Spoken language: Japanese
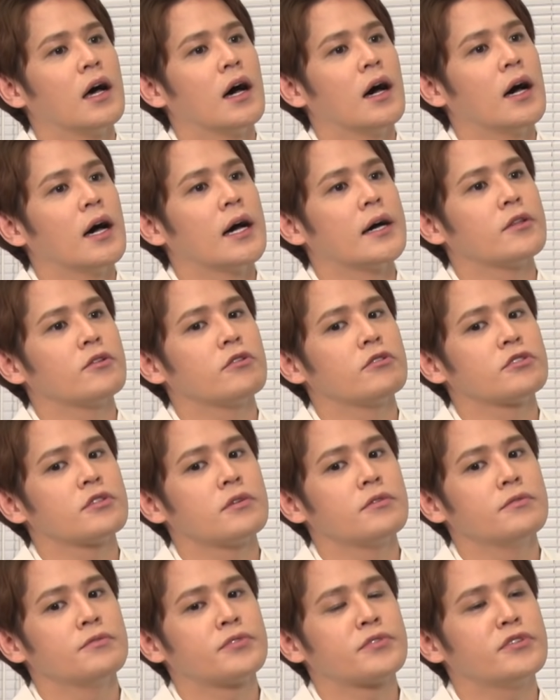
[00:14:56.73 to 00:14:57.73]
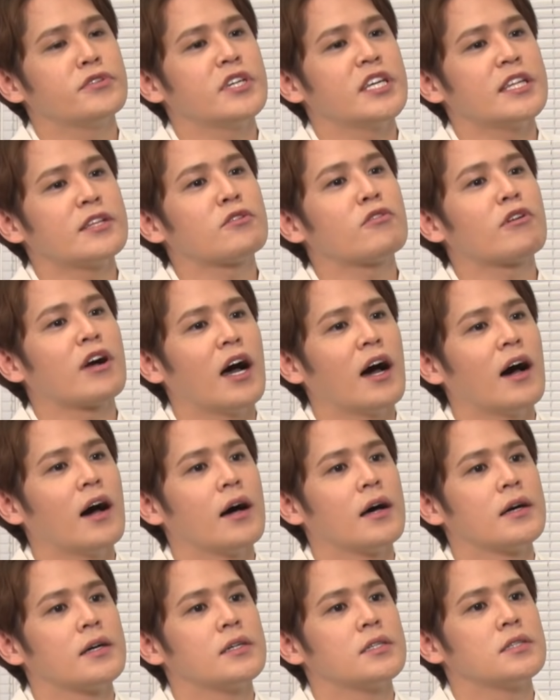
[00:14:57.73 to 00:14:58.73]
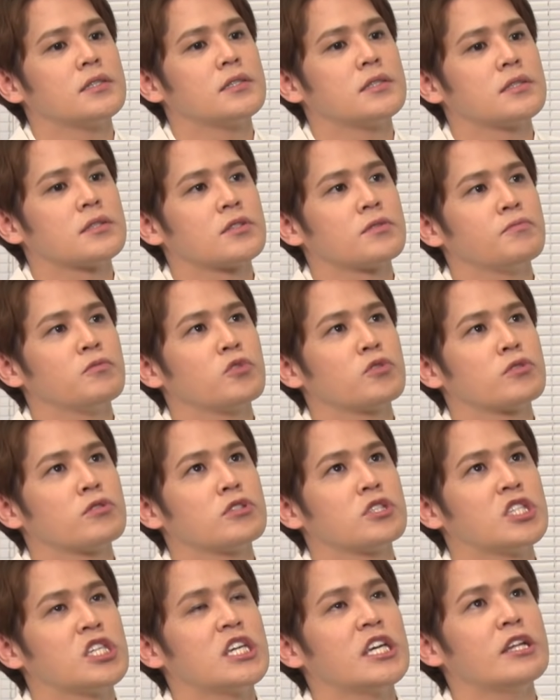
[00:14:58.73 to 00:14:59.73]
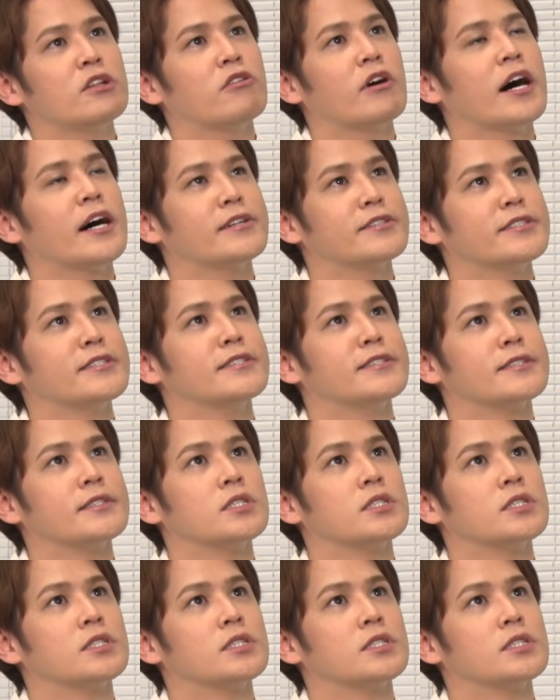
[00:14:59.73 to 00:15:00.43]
あの福音とかその慈悲のある、